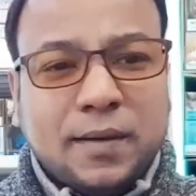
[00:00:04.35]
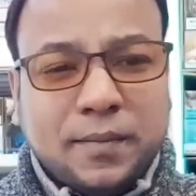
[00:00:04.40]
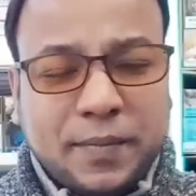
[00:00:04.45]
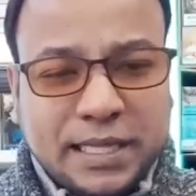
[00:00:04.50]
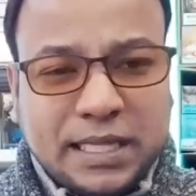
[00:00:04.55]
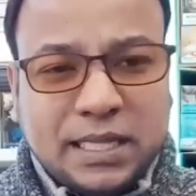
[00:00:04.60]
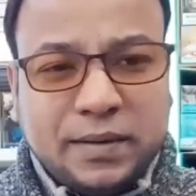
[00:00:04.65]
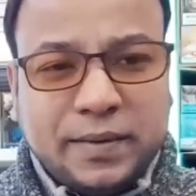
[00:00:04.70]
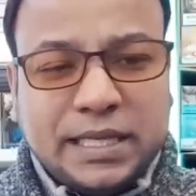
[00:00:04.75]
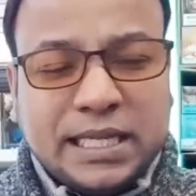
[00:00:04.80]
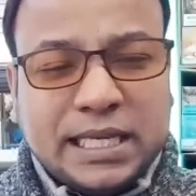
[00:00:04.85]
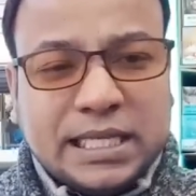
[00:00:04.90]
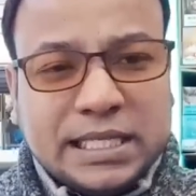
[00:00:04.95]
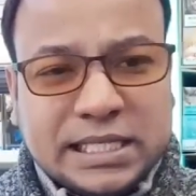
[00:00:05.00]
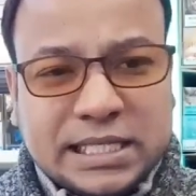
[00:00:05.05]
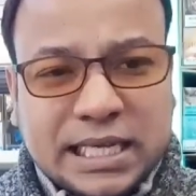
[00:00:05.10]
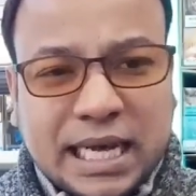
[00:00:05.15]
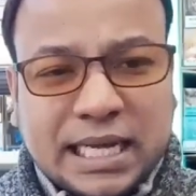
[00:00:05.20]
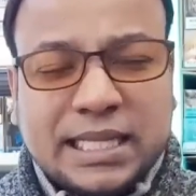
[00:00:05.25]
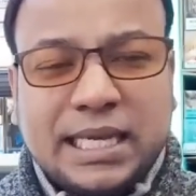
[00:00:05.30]
পৃথিবীতে
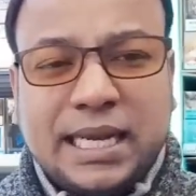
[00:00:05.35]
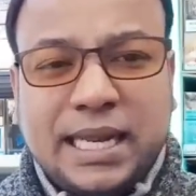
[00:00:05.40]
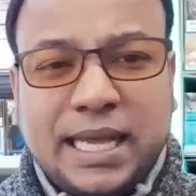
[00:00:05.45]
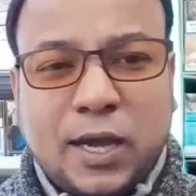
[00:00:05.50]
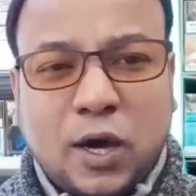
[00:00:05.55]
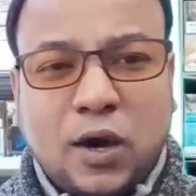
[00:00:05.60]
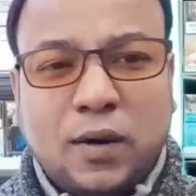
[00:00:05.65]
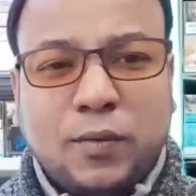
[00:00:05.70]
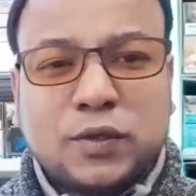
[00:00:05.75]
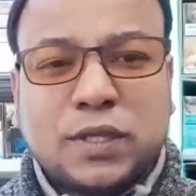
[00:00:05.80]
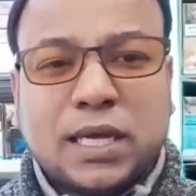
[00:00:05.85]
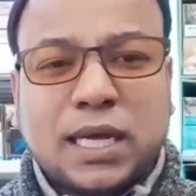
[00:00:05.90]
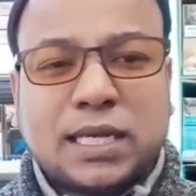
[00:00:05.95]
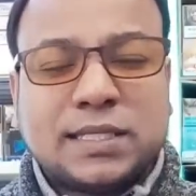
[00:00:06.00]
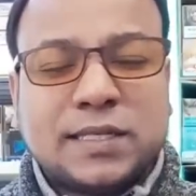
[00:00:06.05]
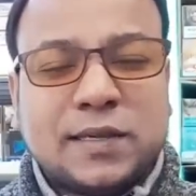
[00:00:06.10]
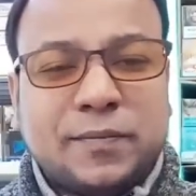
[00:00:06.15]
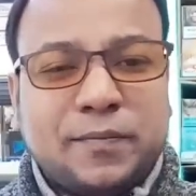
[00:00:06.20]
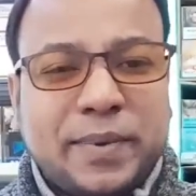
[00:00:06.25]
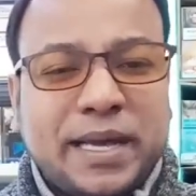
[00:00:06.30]
যাদেরই ক্ষমতা
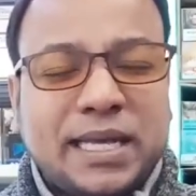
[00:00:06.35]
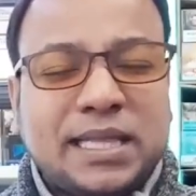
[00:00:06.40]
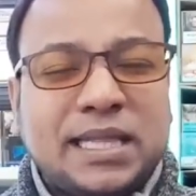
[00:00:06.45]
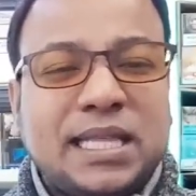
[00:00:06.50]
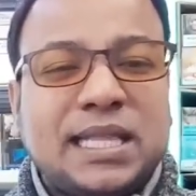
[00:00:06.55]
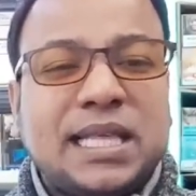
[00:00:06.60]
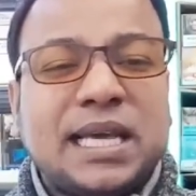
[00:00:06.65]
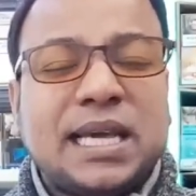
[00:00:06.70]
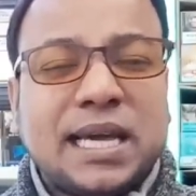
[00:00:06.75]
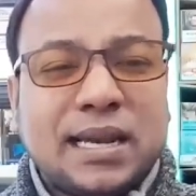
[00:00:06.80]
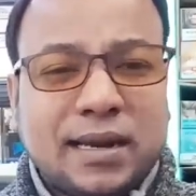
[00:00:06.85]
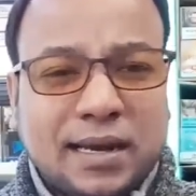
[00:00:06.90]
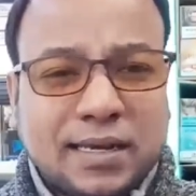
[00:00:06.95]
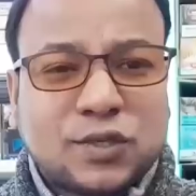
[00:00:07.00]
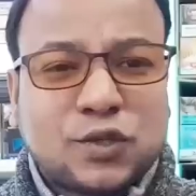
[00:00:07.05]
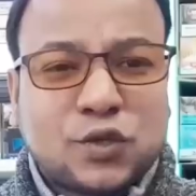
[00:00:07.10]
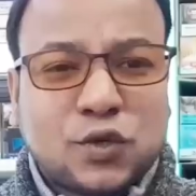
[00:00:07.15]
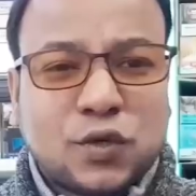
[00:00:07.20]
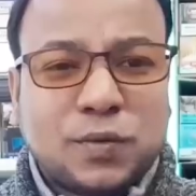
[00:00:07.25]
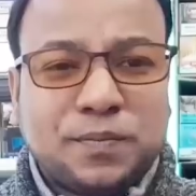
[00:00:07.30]
আছে ব্যক্তি থেকে
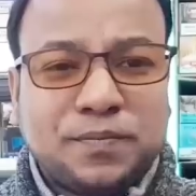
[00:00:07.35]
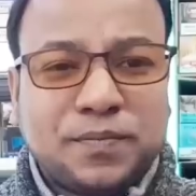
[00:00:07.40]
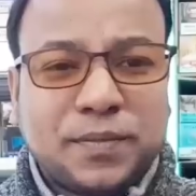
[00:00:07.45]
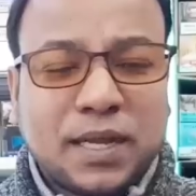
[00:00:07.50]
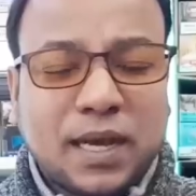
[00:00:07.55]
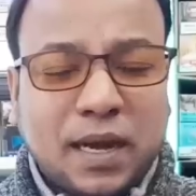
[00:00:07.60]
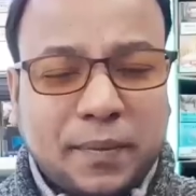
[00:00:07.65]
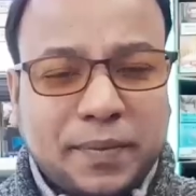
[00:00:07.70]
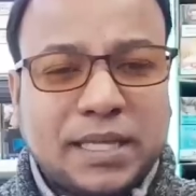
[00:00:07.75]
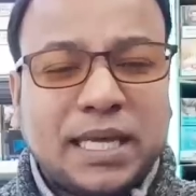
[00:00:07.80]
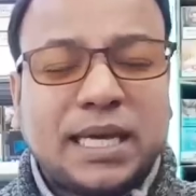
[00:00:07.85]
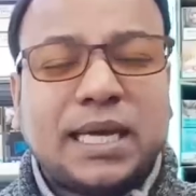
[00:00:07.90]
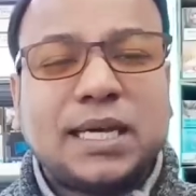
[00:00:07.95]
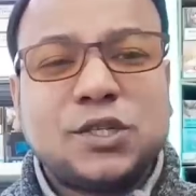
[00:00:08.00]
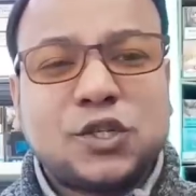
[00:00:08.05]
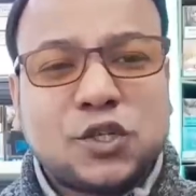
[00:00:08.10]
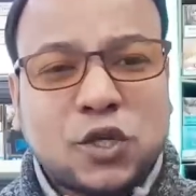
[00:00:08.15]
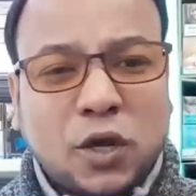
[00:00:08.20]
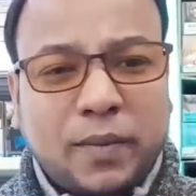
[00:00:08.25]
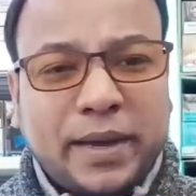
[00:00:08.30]
রাষ্ট্র আপনি দেখেন
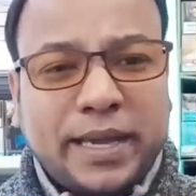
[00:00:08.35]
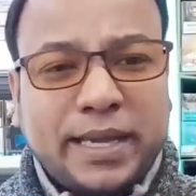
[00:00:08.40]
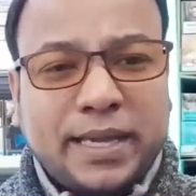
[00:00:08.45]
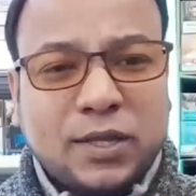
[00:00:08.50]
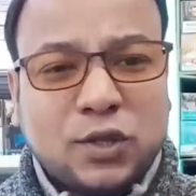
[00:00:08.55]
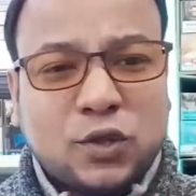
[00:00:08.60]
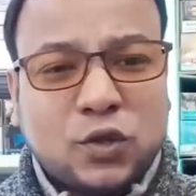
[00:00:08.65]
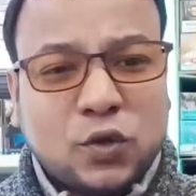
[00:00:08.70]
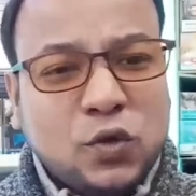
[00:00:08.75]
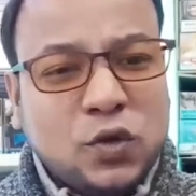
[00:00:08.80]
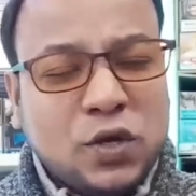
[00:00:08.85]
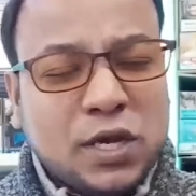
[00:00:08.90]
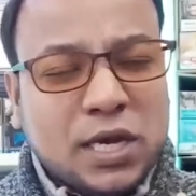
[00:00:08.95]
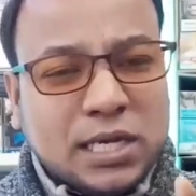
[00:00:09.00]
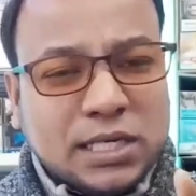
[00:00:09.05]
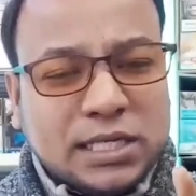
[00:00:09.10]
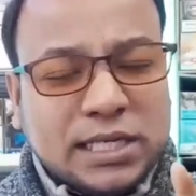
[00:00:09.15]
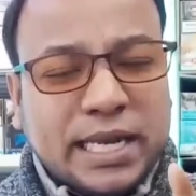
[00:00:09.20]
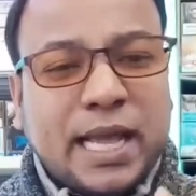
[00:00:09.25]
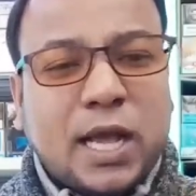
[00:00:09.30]
সবাই কিন্তু
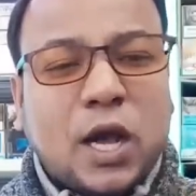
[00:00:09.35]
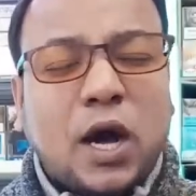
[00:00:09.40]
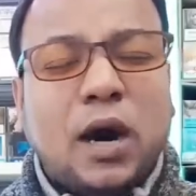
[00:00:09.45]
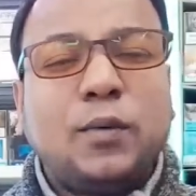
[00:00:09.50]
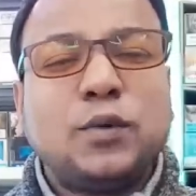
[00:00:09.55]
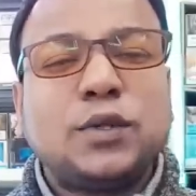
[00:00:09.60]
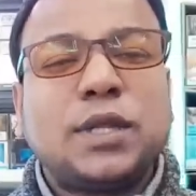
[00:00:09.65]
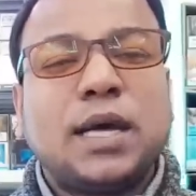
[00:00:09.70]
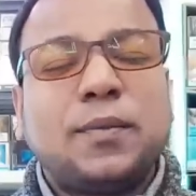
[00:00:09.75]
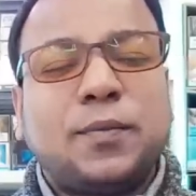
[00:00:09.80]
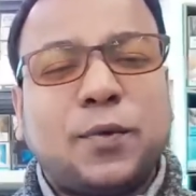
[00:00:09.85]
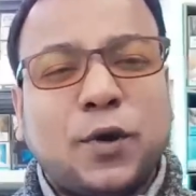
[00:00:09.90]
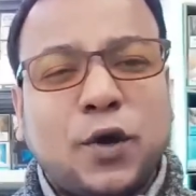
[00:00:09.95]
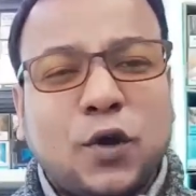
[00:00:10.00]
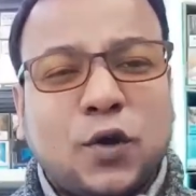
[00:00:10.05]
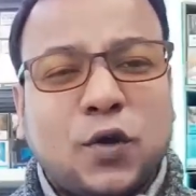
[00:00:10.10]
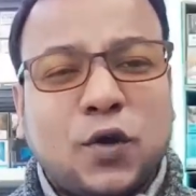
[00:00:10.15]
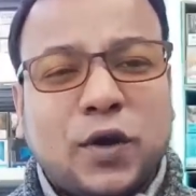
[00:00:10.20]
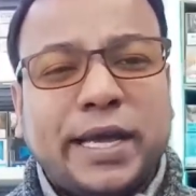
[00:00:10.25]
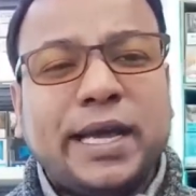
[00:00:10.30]
সেই ক্ষমতার
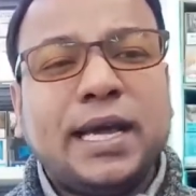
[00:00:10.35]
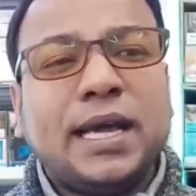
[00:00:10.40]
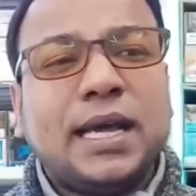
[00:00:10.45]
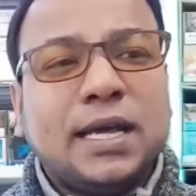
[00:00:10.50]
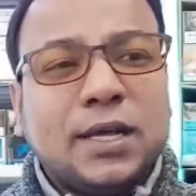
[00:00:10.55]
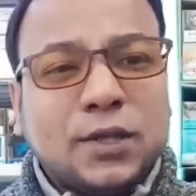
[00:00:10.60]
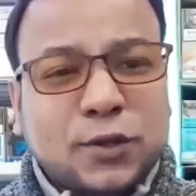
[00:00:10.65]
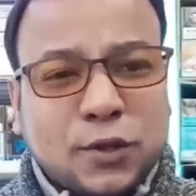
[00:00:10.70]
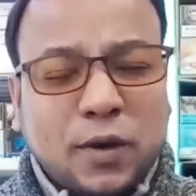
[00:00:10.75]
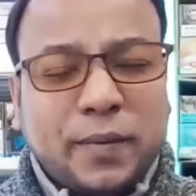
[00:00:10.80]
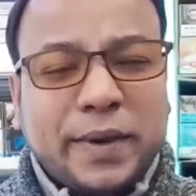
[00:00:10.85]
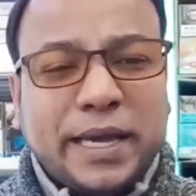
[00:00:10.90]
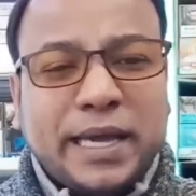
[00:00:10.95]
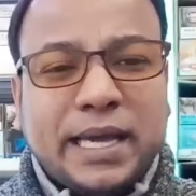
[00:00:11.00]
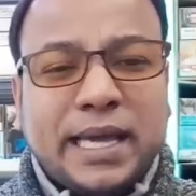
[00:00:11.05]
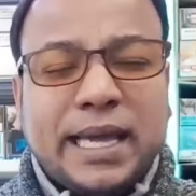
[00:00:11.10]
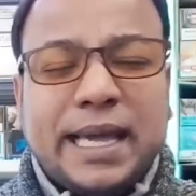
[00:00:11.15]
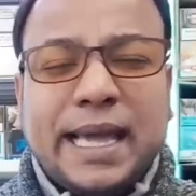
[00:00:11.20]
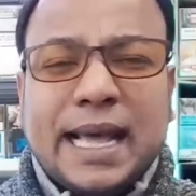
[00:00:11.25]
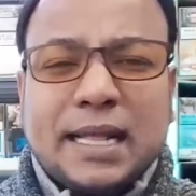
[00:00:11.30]
প্রয়োগ করে তবে
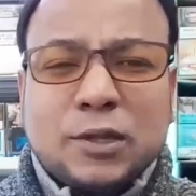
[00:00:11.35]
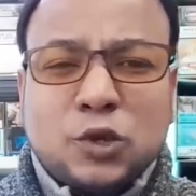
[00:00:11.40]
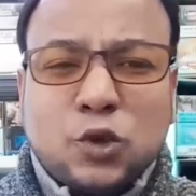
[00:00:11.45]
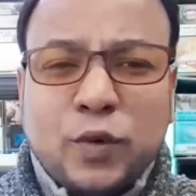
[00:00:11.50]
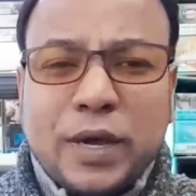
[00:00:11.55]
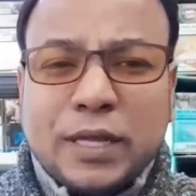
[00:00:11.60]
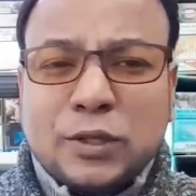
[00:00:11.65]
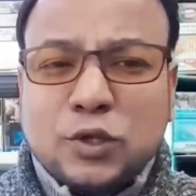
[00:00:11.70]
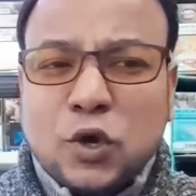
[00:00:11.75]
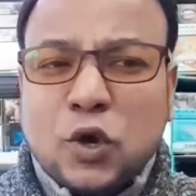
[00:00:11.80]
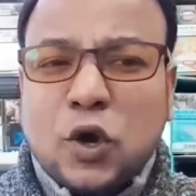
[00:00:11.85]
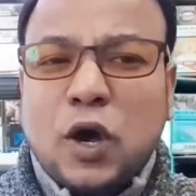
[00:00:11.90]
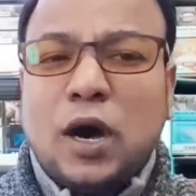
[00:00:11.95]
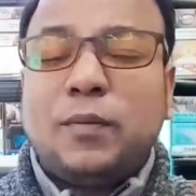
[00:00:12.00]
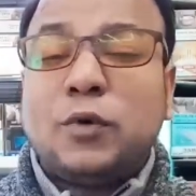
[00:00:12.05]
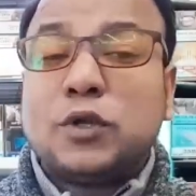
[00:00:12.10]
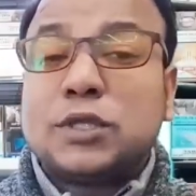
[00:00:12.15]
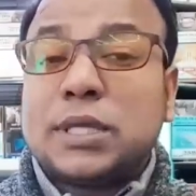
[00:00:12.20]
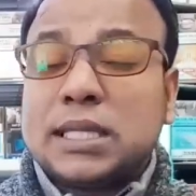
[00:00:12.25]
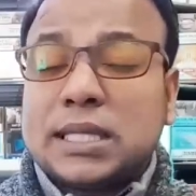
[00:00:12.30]
এত এত
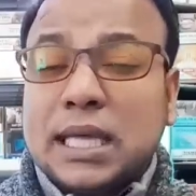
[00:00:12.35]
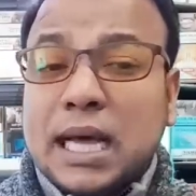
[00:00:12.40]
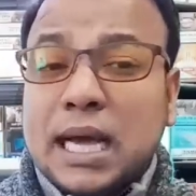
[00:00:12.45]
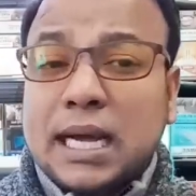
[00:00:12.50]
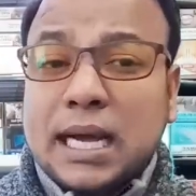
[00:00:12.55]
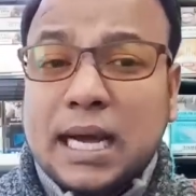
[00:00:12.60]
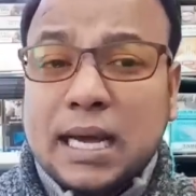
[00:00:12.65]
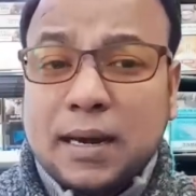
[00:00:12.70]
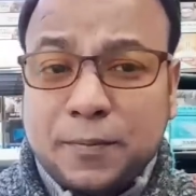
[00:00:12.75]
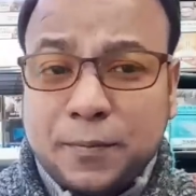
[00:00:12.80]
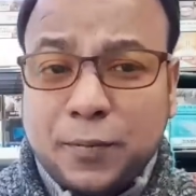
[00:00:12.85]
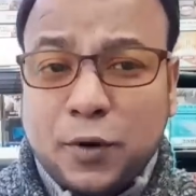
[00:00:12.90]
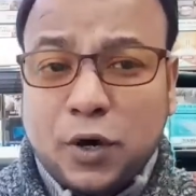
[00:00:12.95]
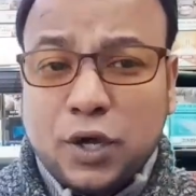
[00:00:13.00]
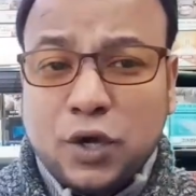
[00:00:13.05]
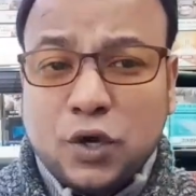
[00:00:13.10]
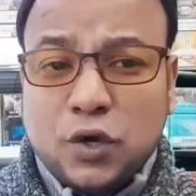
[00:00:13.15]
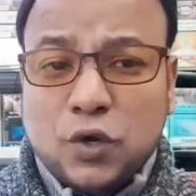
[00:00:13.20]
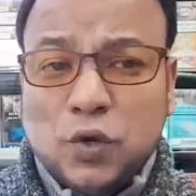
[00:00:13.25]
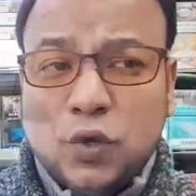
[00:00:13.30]
ক্ষমতা থাকার
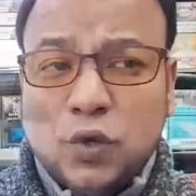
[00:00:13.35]
পরেও